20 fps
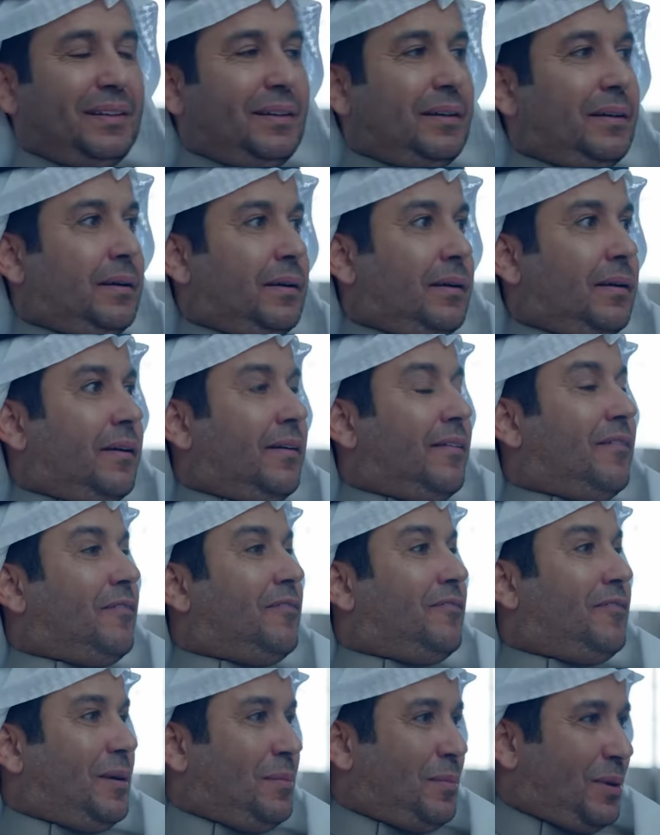
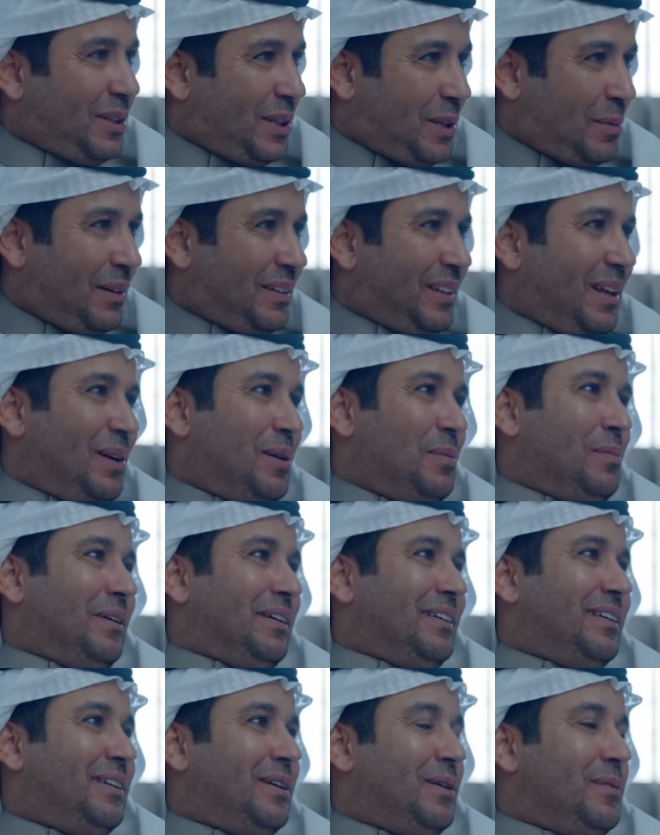آه في المختبر طال
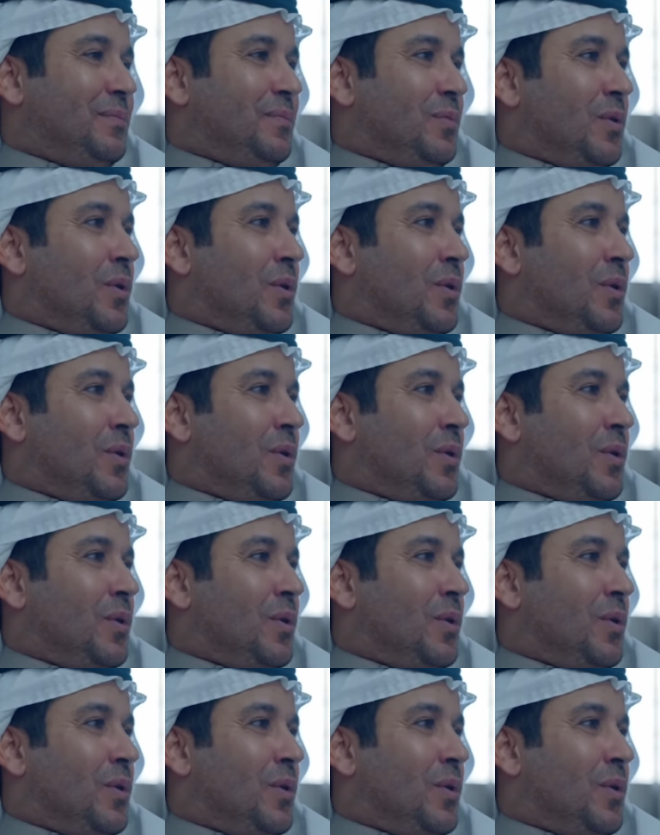عمرك